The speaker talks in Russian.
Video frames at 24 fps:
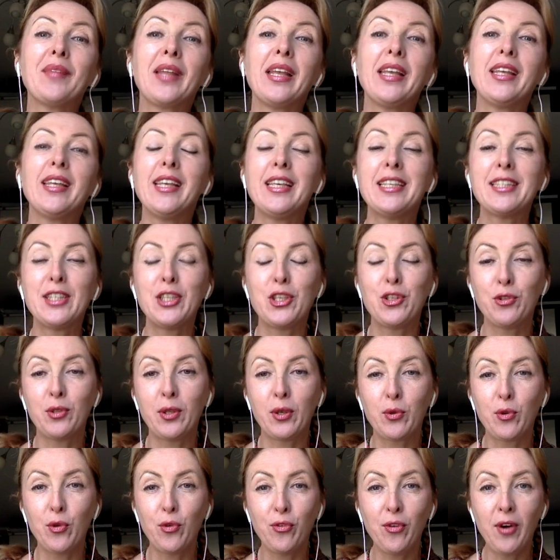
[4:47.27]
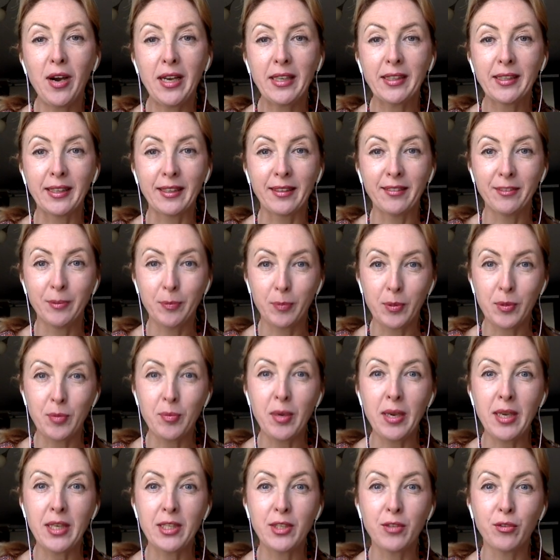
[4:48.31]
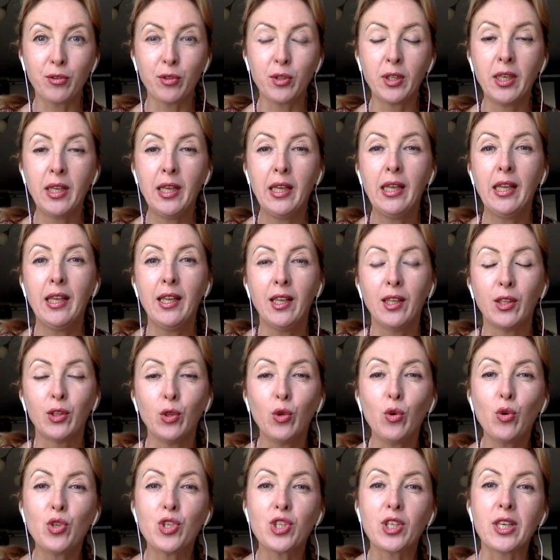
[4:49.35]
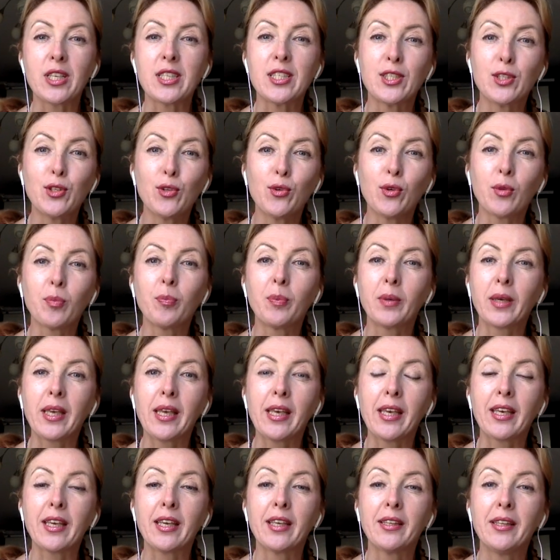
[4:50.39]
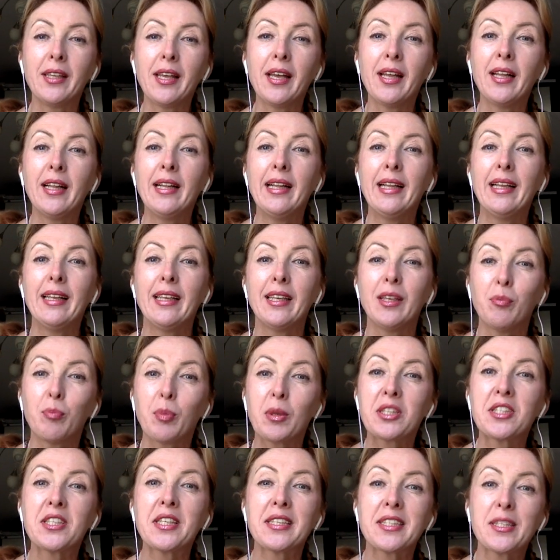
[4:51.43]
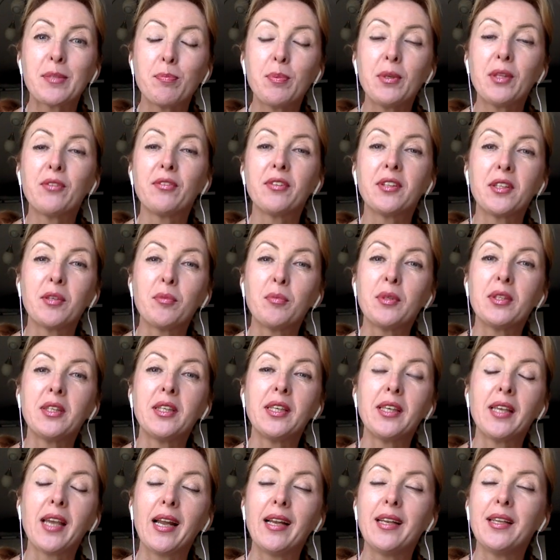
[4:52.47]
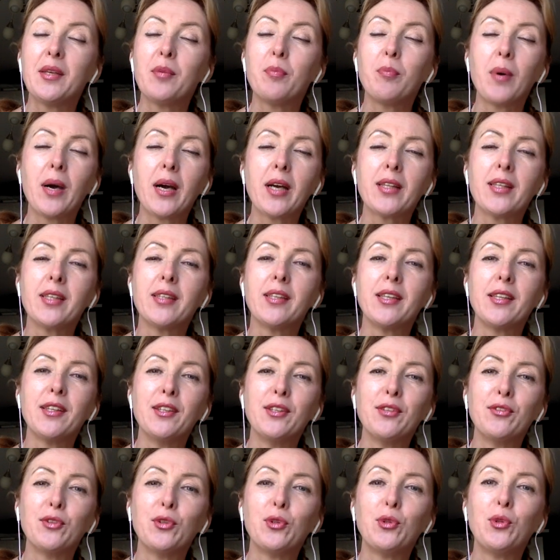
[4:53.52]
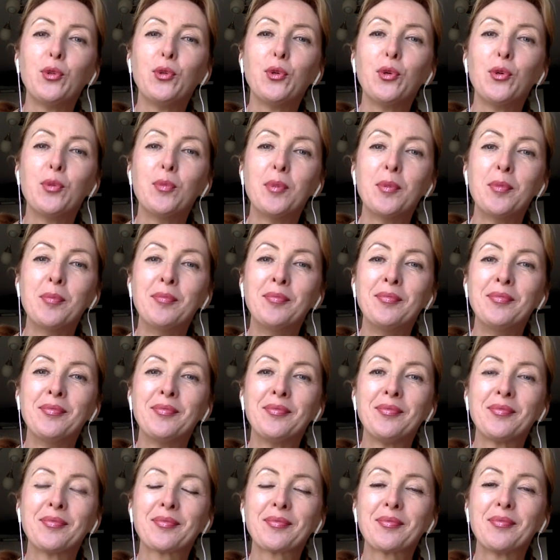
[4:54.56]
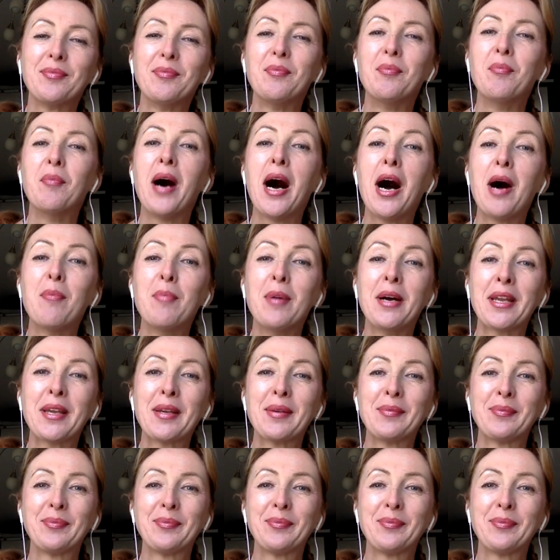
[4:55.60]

есть еще такой фактор, вы понимаете, вот ночь, костер, прерия, да, и пацан спит в этом одеяле и пахнет от него дому, мамой.